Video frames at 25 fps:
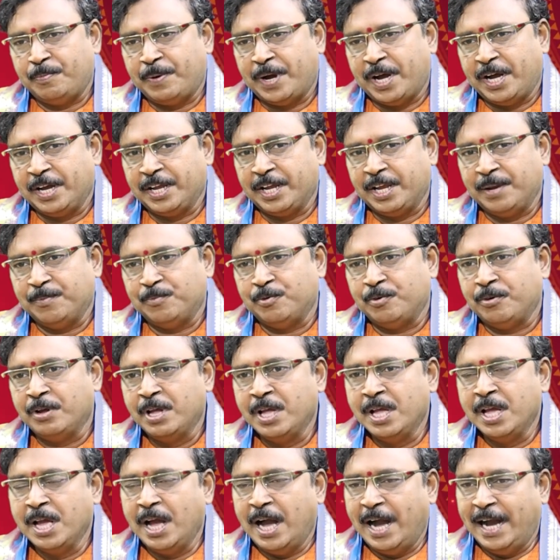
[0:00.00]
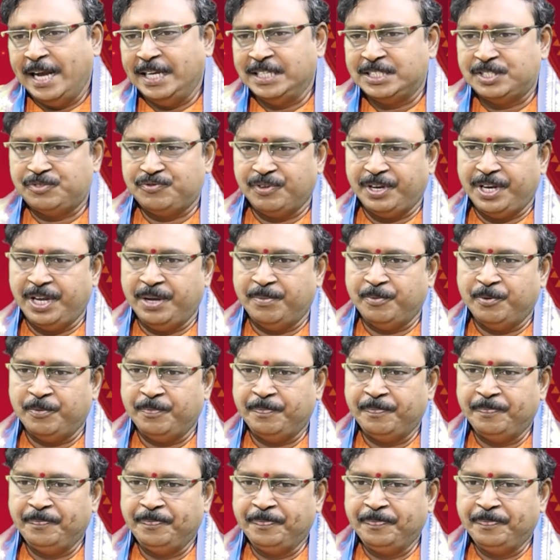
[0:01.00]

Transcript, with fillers: భాగ్యము ఐశ్వర్యము